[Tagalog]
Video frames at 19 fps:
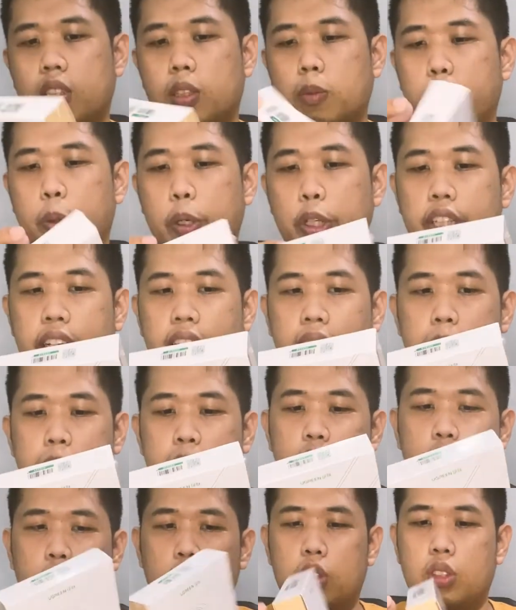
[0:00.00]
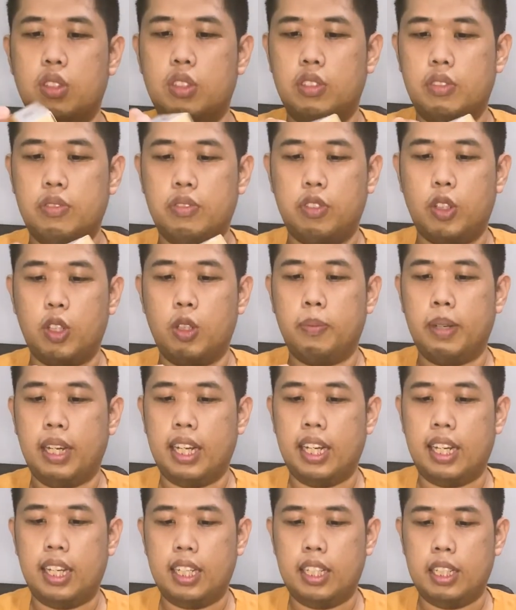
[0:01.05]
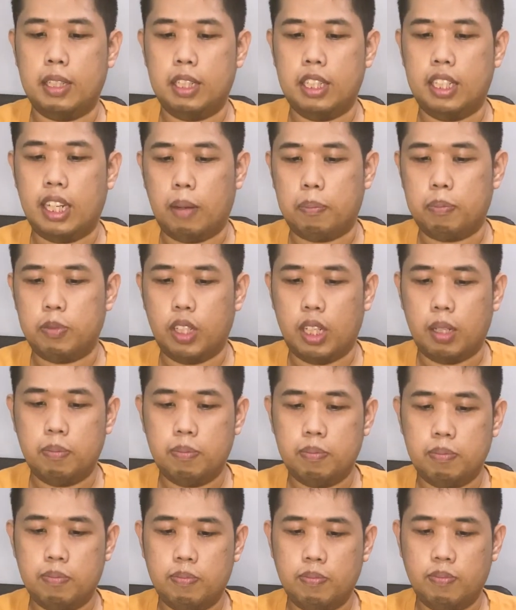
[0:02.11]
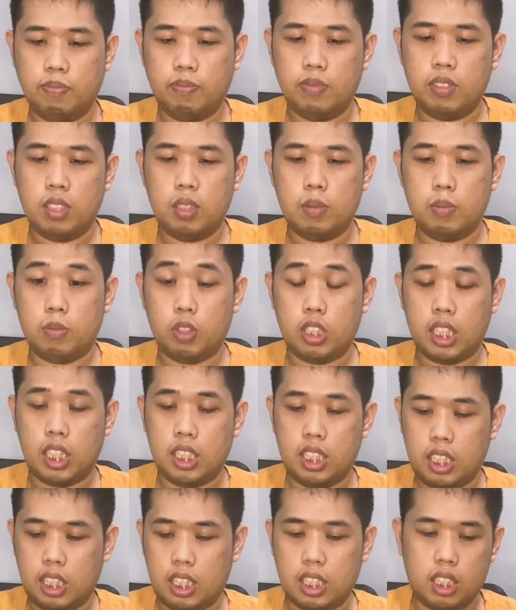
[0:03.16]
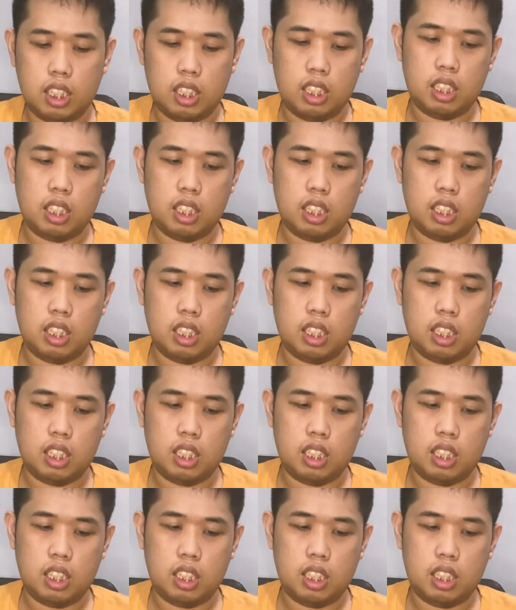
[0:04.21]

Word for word: port hub to for my laptop. Basta na din natin.